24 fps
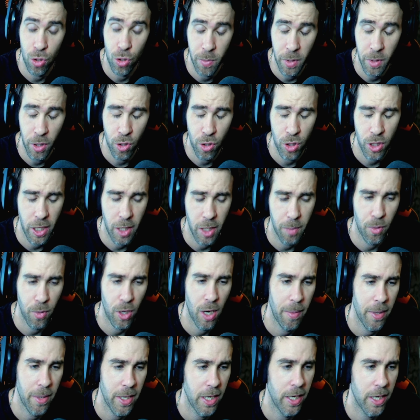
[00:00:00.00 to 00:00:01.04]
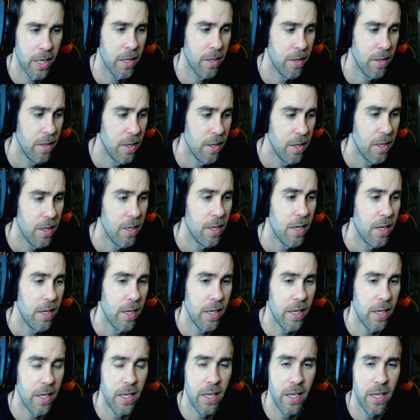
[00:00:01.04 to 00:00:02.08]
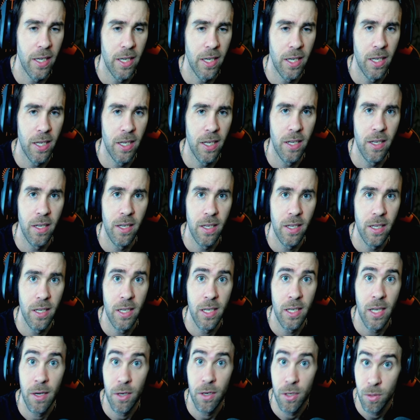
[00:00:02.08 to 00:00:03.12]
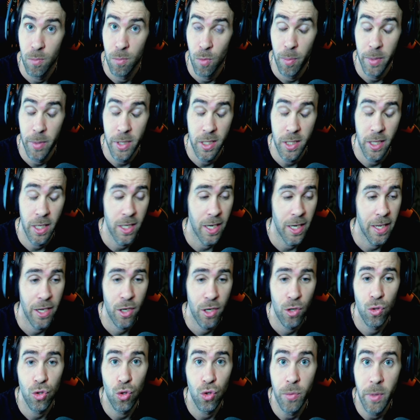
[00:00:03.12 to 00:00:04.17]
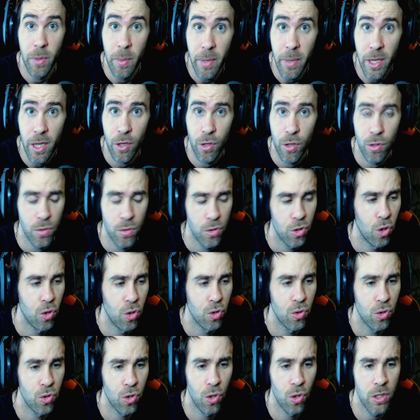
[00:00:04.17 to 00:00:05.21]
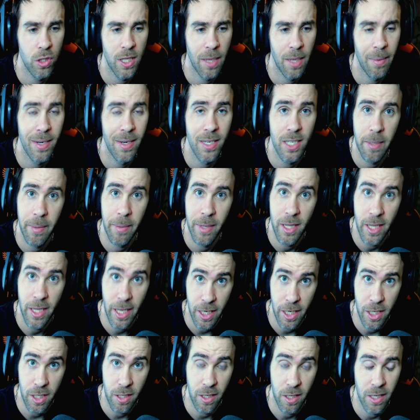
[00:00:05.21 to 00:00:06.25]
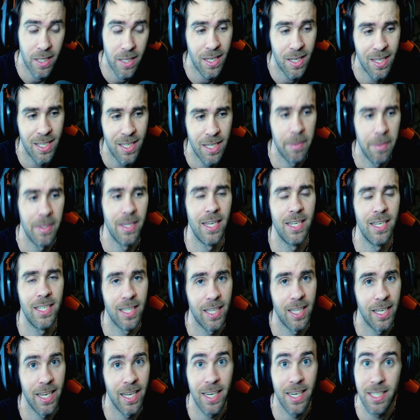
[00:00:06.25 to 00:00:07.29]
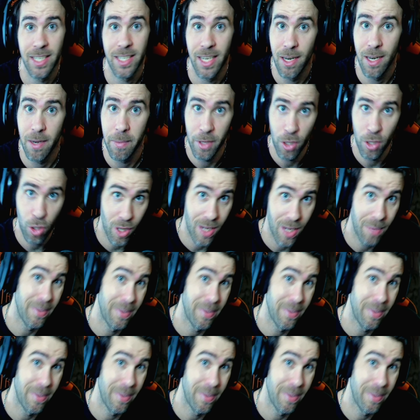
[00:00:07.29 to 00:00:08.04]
vídeos ayer por la mañana y, como visteis, ayer no subí vídeo, solo, solo, estaba el 7 Days, que el 7 Days ya tenía que ser el vídeo del,